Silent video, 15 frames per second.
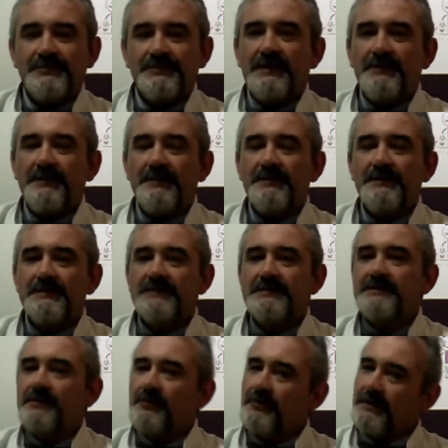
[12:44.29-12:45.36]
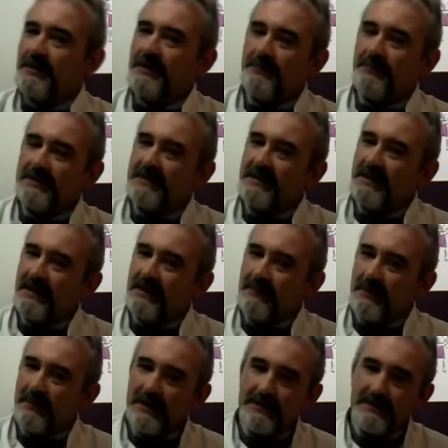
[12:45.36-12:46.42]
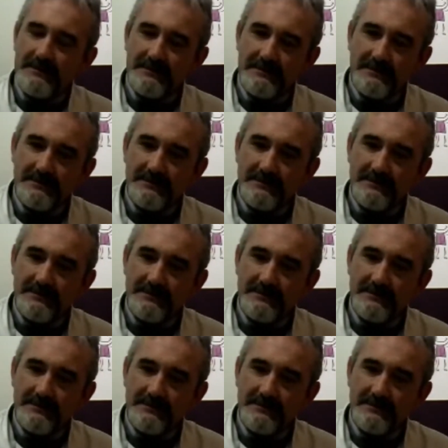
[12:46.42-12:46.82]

muchas veces es lo que le pasa a la mamá.